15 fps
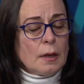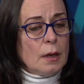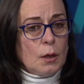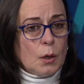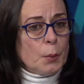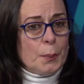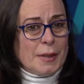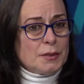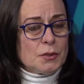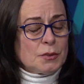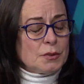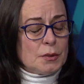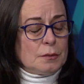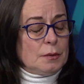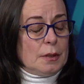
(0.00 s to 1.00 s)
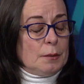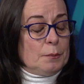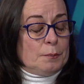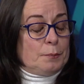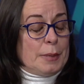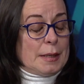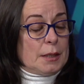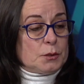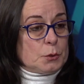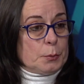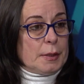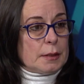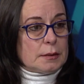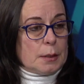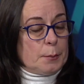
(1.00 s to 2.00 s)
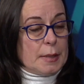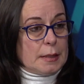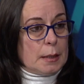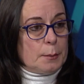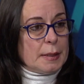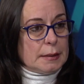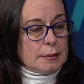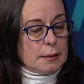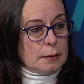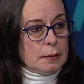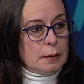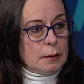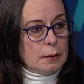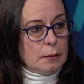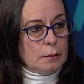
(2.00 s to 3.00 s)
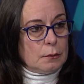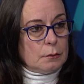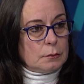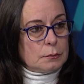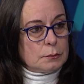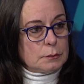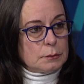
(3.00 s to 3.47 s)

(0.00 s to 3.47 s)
los precios van a subir tremendamente. ¿no?